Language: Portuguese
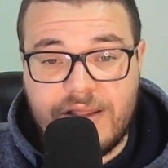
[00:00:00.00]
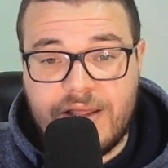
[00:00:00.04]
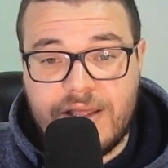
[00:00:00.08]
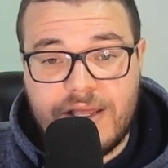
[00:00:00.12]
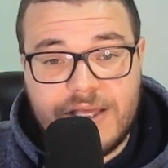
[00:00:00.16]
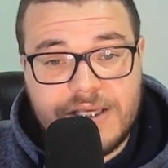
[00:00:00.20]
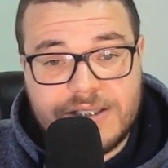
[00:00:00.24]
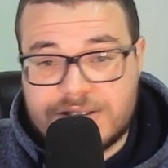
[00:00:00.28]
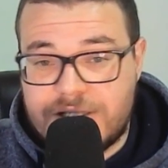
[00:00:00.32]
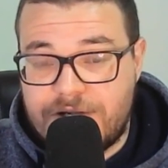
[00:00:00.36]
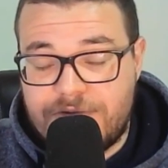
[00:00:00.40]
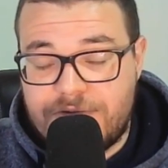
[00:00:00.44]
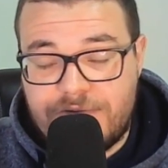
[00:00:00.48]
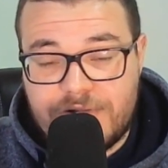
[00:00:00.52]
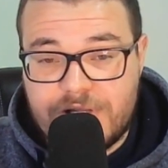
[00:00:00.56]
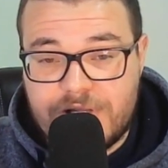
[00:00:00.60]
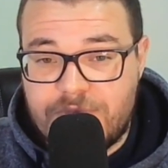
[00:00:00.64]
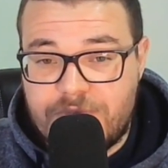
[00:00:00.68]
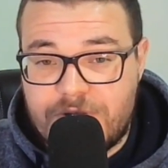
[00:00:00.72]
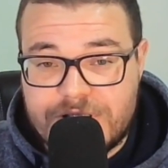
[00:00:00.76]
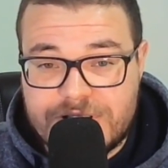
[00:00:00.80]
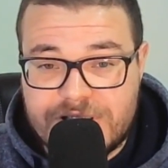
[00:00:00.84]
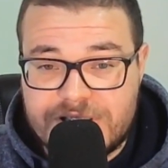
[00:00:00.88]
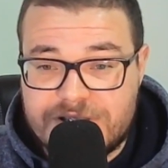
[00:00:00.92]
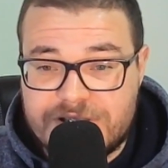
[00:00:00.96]
Reserva de
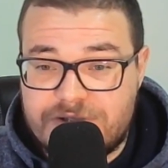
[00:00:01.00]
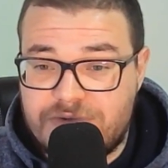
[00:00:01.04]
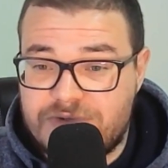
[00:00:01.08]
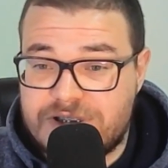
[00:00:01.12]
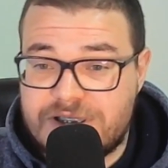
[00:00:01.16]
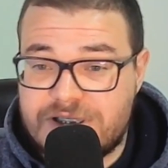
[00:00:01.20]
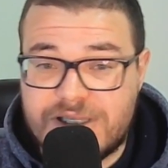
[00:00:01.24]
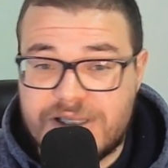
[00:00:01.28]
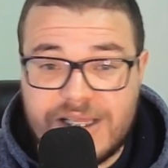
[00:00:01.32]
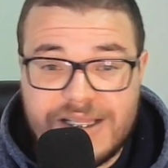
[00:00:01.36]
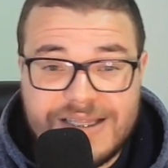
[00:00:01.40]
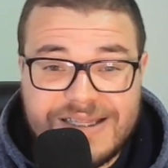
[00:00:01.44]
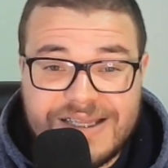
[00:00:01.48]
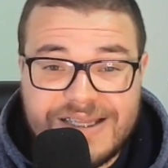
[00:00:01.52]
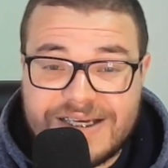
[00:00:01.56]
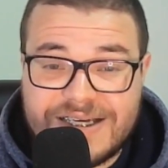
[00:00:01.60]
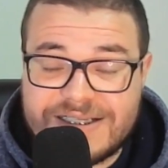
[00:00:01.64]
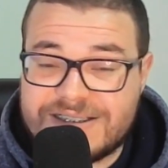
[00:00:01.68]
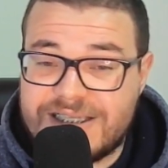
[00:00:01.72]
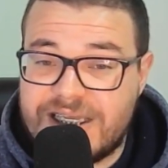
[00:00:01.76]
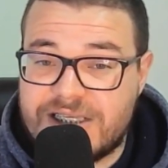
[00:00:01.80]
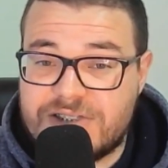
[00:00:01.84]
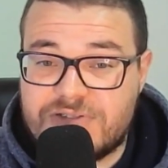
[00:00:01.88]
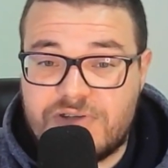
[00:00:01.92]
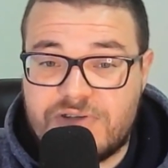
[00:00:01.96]
emergência você tem que ter
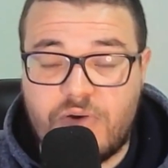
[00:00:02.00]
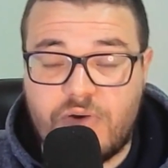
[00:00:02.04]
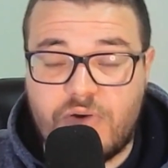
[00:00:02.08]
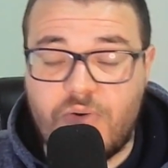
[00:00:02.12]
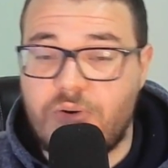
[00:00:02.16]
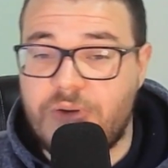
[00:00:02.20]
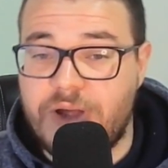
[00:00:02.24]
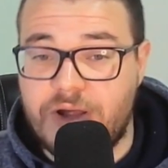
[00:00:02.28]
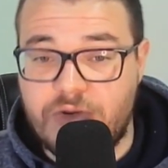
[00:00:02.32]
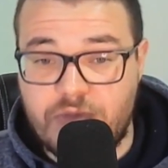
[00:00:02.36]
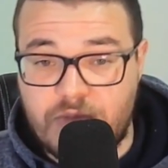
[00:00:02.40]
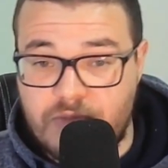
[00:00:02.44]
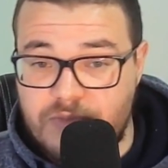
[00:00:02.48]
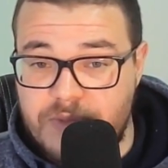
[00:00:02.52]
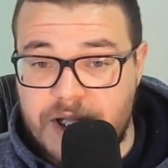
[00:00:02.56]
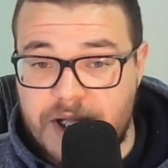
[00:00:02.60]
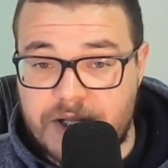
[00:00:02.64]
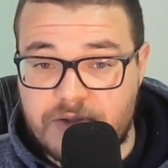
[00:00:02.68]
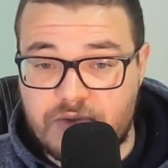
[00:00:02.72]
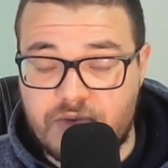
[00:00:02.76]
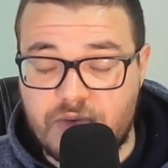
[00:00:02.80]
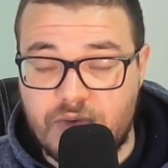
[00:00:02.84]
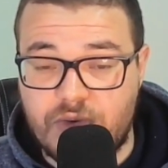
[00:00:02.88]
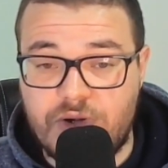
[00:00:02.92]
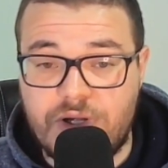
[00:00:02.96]
acesso a qualquer
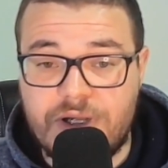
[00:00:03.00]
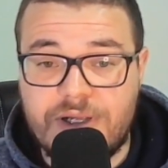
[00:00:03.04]
momento.